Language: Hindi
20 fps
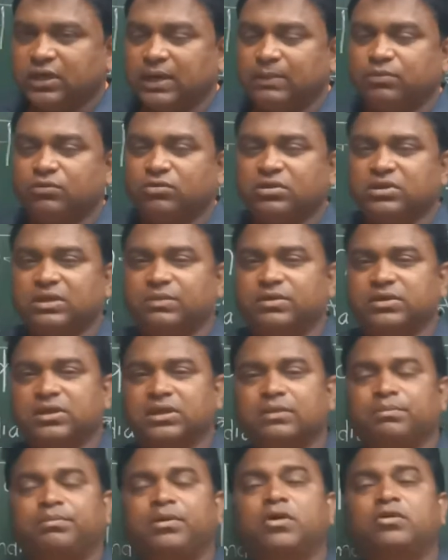आपको
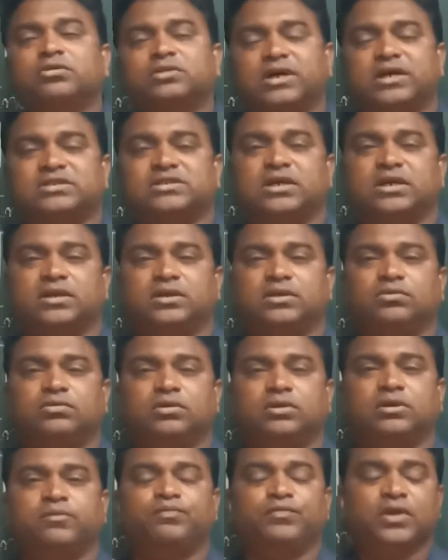समझने में बहुत आसानी
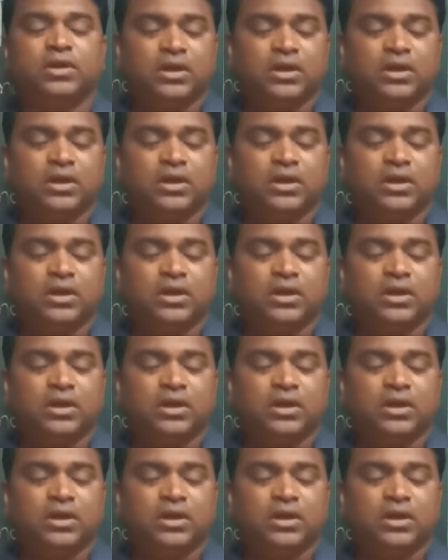होगी